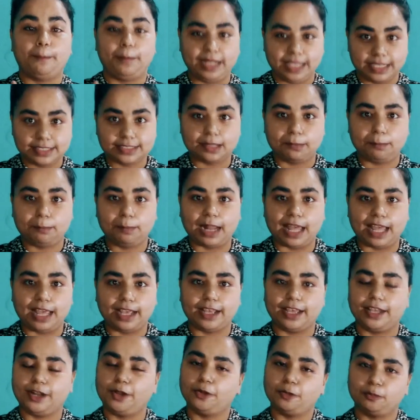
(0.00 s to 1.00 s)
प्लीज
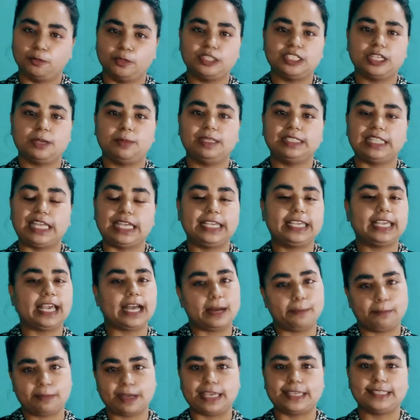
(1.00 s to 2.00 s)
अप्लाई करें और मुझे बताएं कि
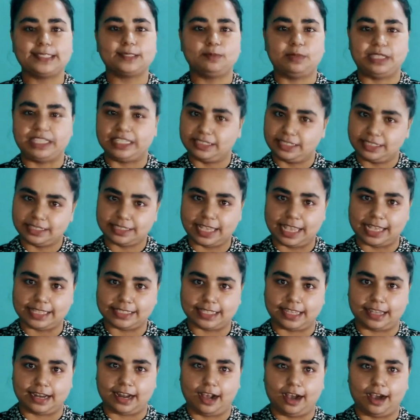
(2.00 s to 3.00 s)
आपका एक्सपीरियंस
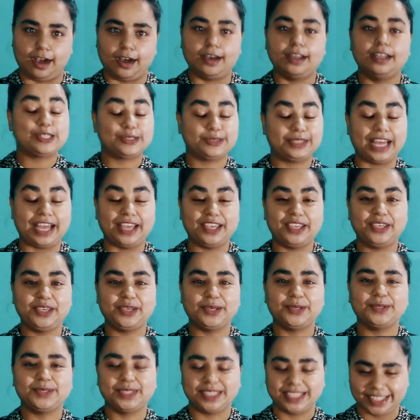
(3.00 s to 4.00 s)
कैसा रहा सो थैंक
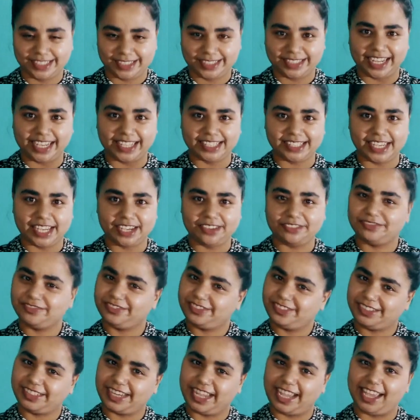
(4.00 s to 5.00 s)
यू स्टे सेफ
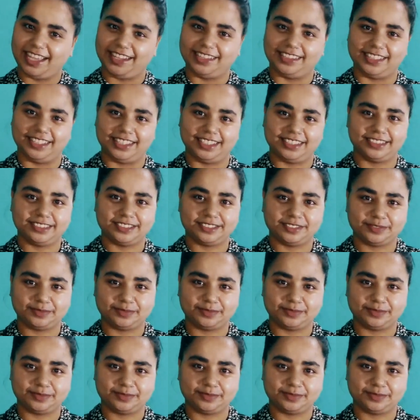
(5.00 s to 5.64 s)
स्टे हेल्दी